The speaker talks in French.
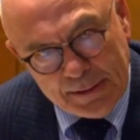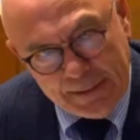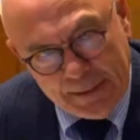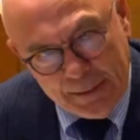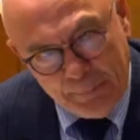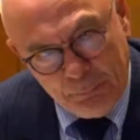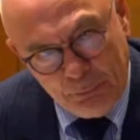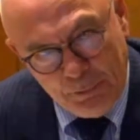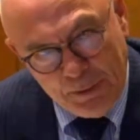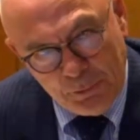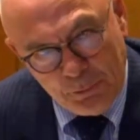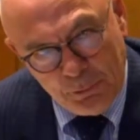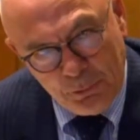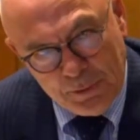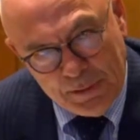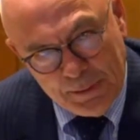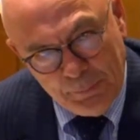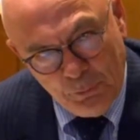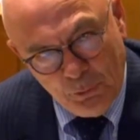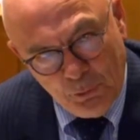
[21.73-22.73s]
très pointu
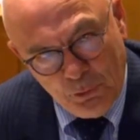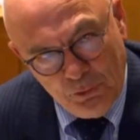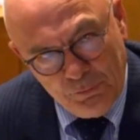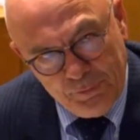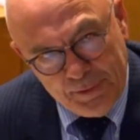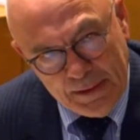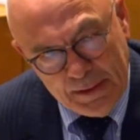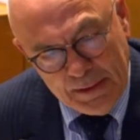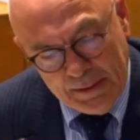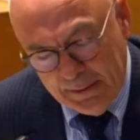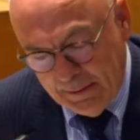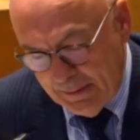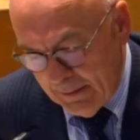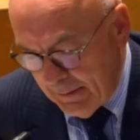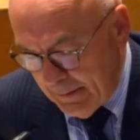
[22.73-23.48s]
qui me revient,